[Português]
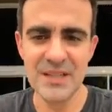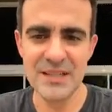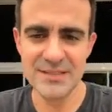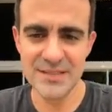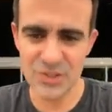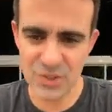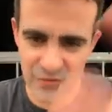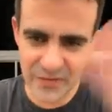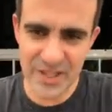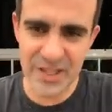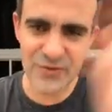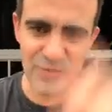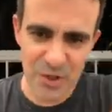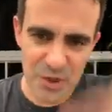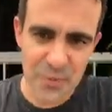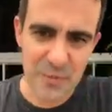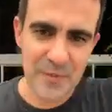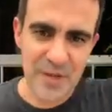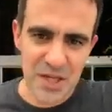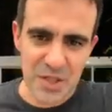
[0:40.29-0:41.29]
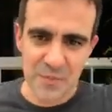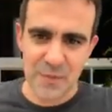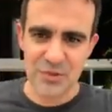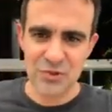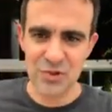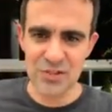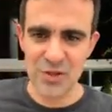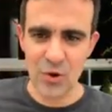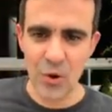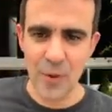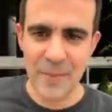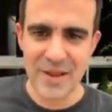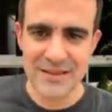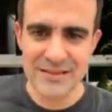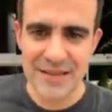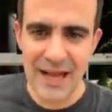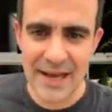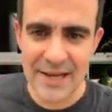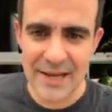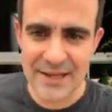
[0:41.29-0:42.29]
Deixa eu ver quem foram as primeiras pessoas a
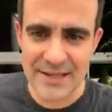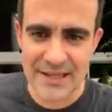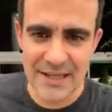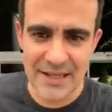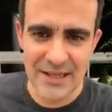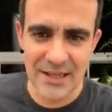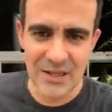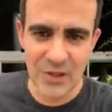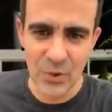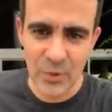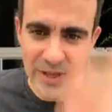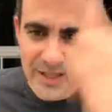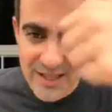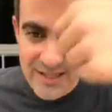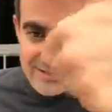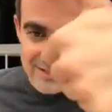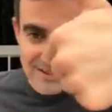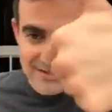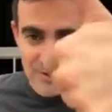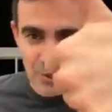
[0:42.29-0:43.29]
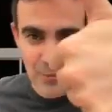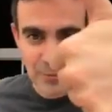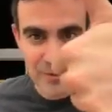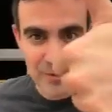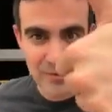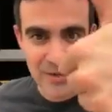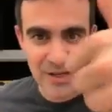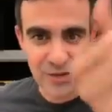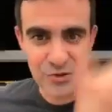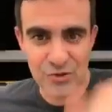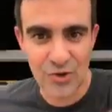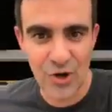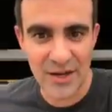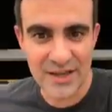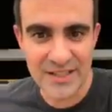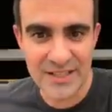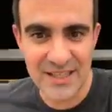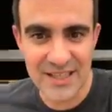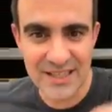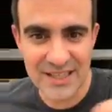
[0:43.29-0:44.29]
comentar aqui. Luísa, deu o primeiro
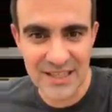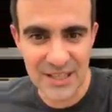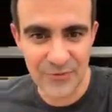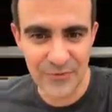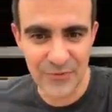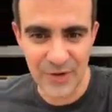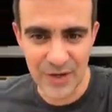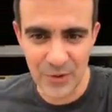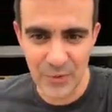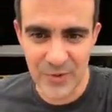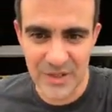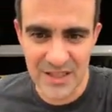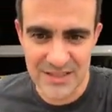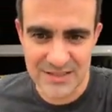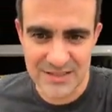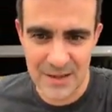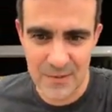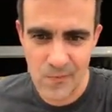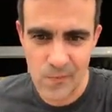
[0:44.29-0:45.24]
joinha aqui, foi a Luísa.